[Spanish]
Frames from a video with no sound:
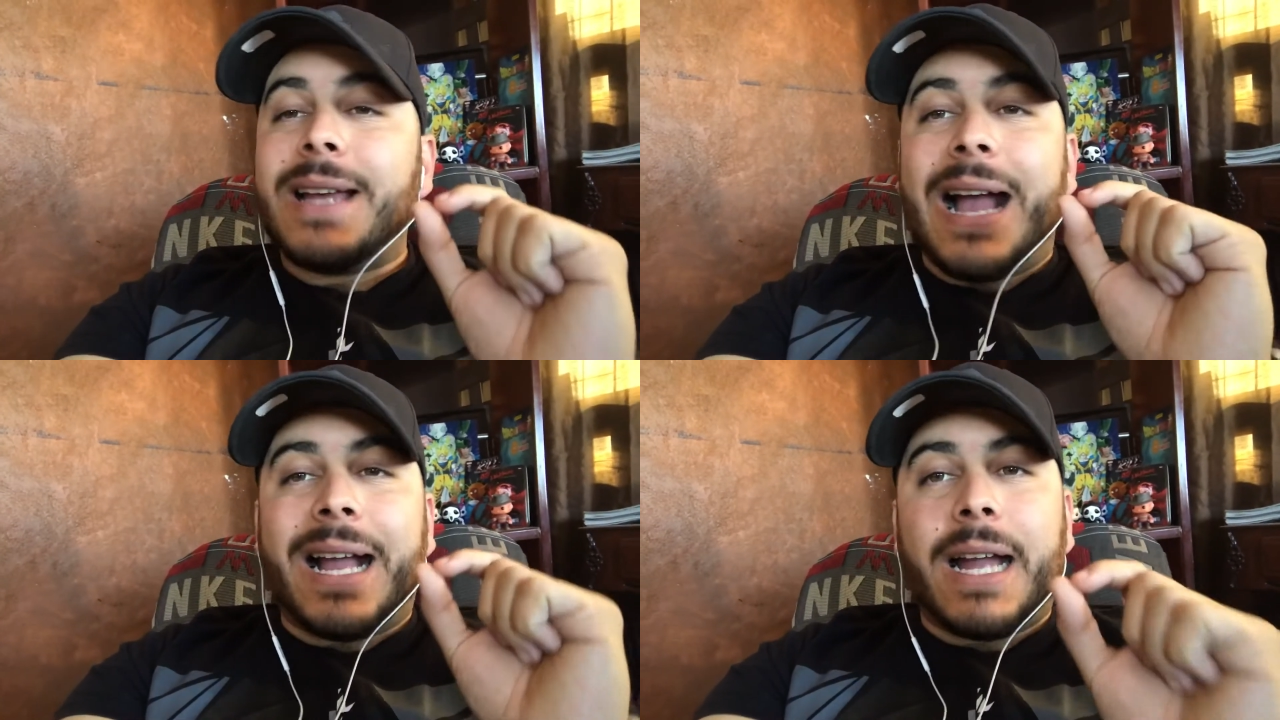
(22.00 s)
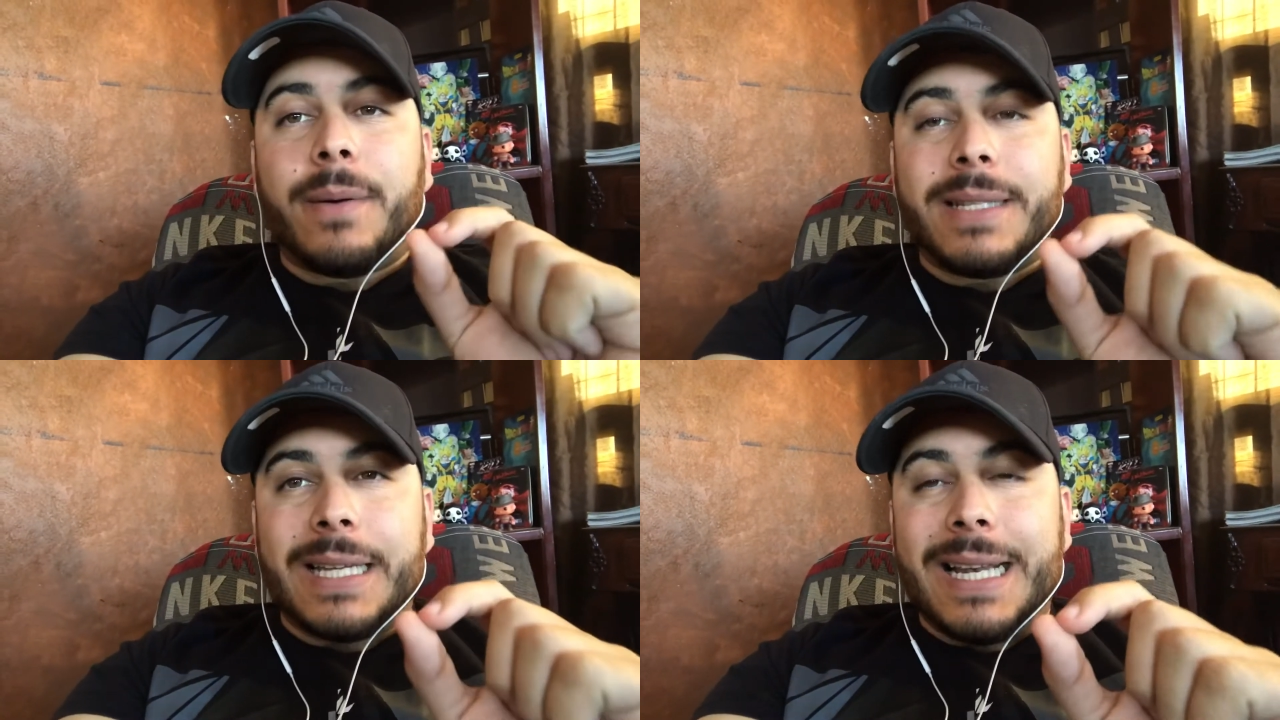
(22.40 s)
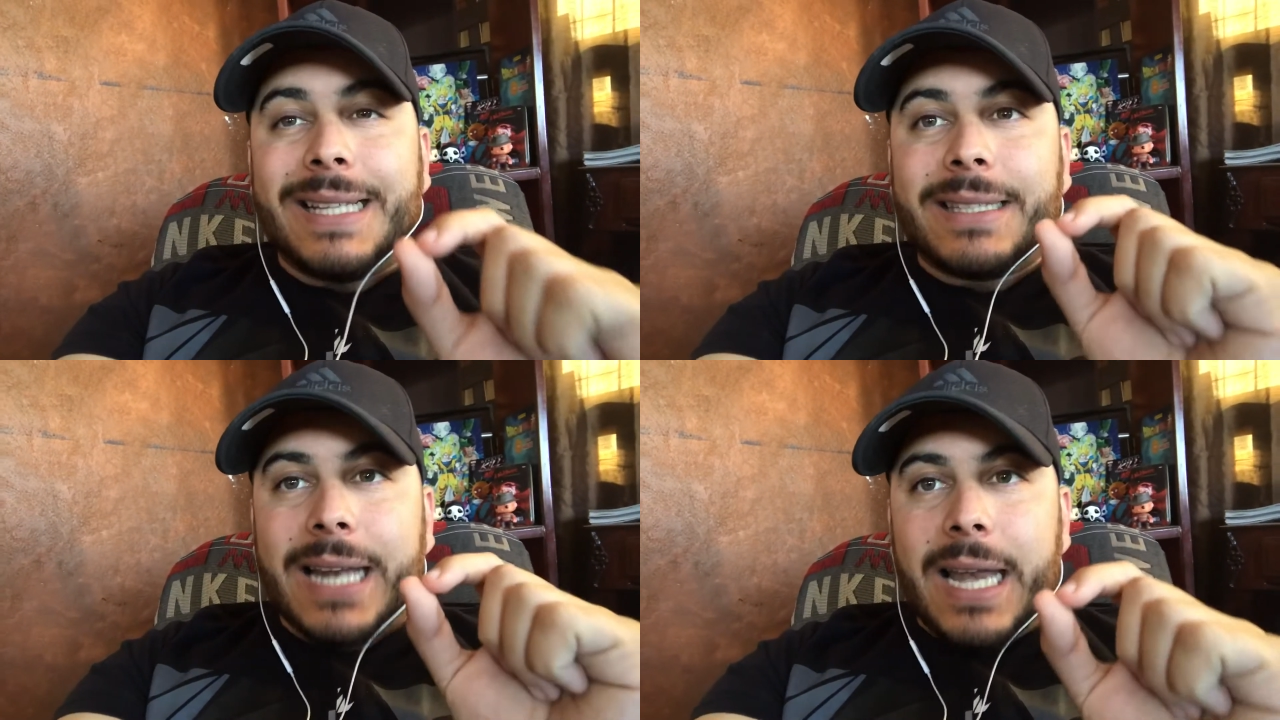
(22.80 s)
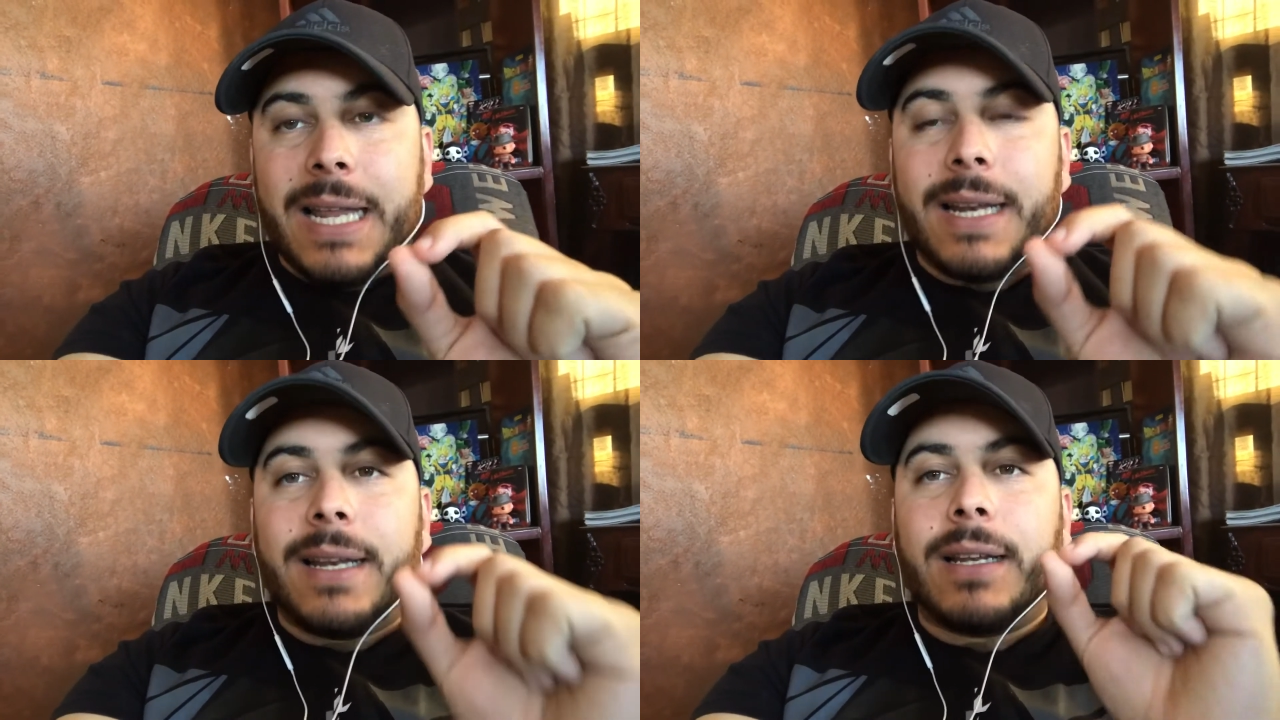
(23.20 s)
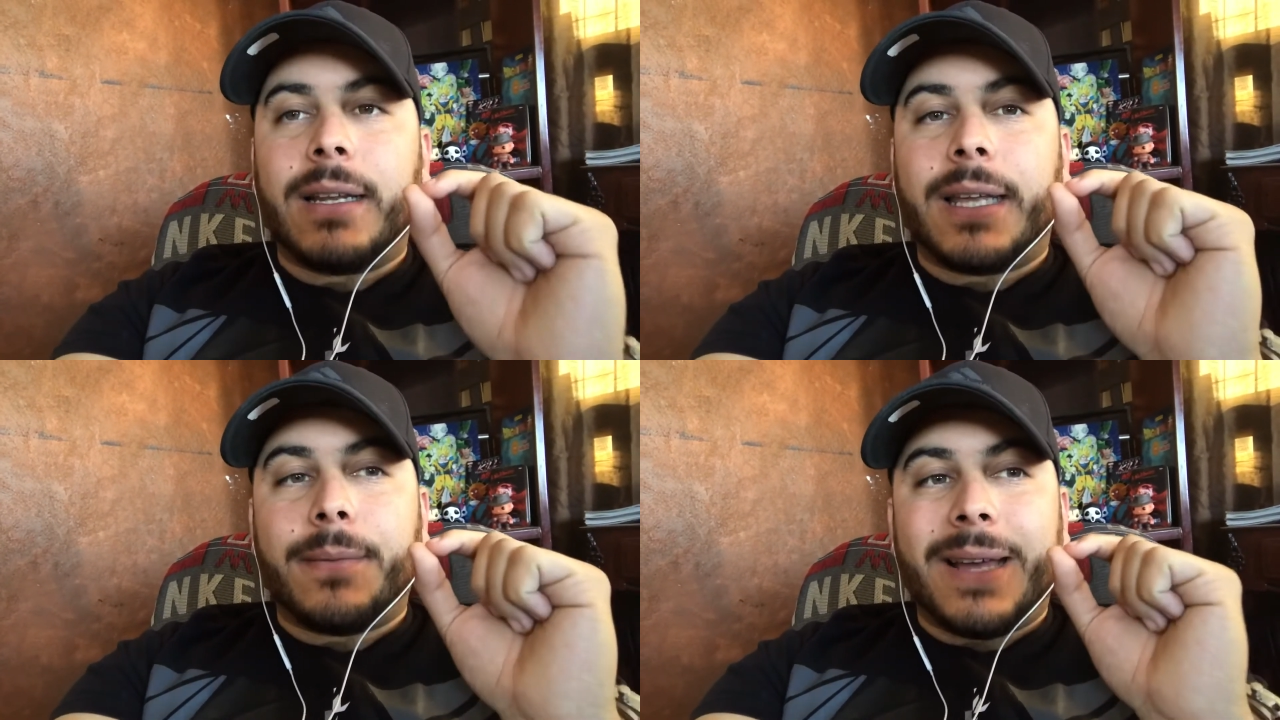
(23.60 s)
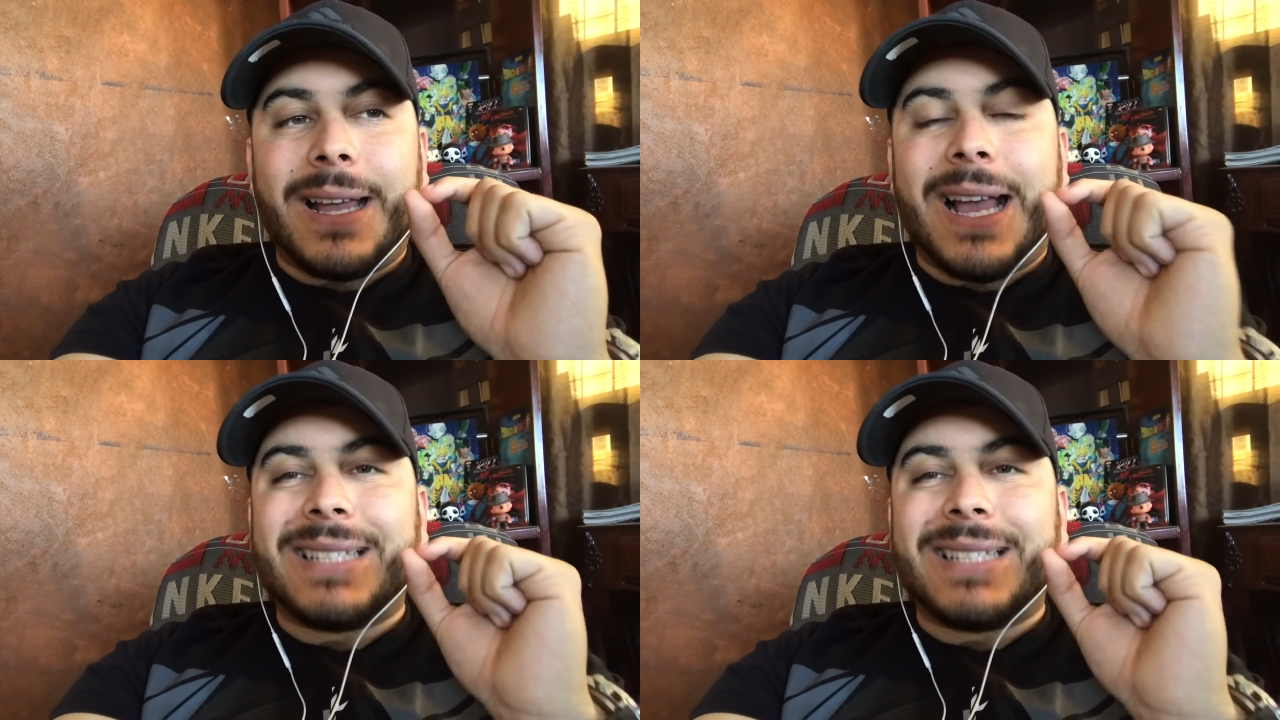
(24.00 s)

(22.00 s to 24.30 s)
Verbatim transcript: Acaba de salir el tráiler en el que va a